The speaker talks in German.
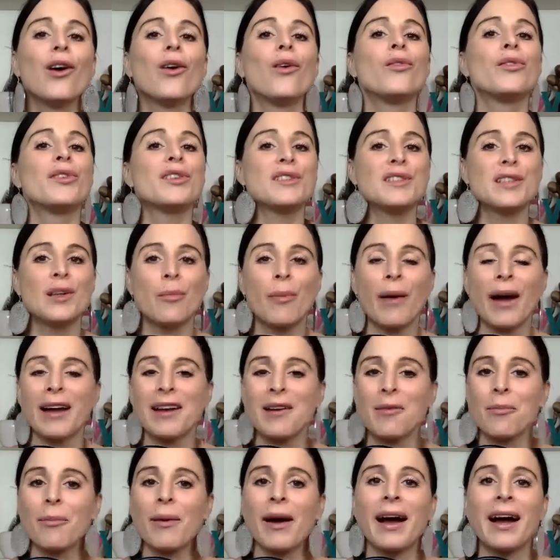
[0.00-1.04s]
und dass ihr
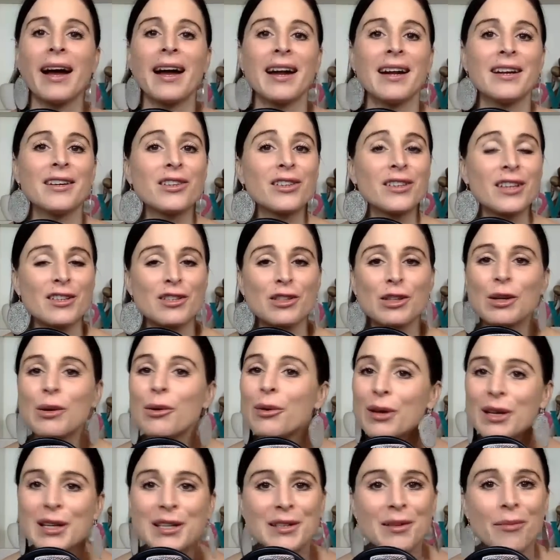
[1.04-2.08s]
beide bald das
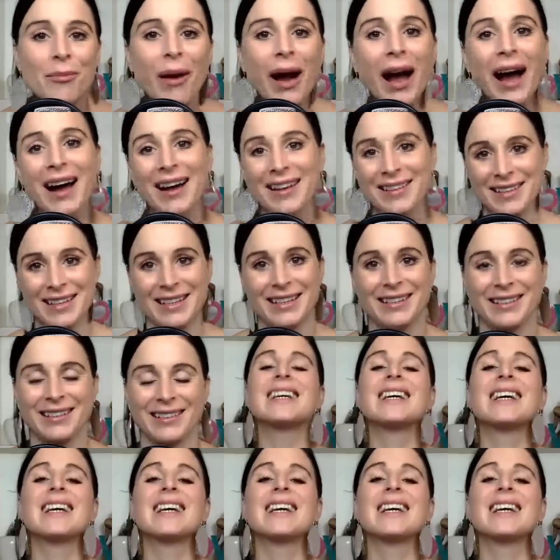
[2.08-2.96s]
glücklichste Paar seid.